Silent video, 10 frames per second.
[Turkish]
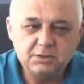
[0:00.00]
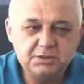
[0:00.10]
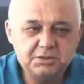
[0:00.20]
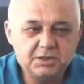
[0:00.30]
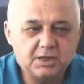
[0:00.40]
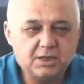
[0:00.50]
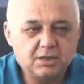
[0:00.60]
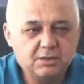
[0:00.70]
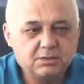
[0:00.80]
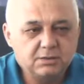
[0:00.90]

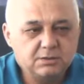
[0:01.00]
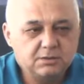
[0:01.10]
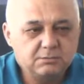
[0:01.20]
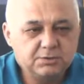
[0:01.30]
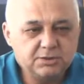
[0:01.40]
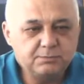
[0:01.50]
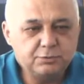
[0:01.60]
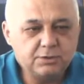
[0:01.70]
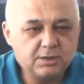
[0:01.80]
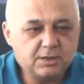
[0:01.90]
İnşallah bizi
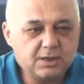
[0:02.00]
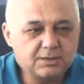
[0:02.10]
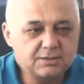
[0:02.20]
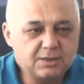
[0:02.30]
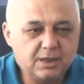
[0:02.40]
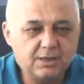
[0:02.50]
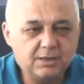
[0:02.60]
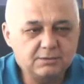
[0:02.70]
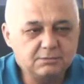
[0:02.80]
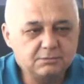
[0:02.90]
burada katkı
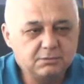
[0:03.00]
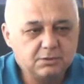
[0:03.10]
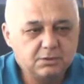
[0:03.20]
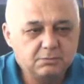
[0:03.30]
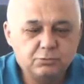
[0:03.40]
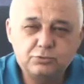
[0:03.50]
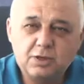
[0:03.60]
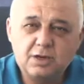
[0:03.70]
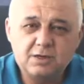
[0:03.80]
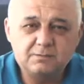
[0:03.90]
sağlayan
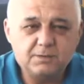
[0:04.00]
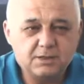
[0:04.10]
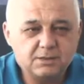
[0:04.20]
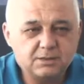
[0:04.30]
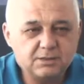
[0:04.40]
Muhtarlarım var.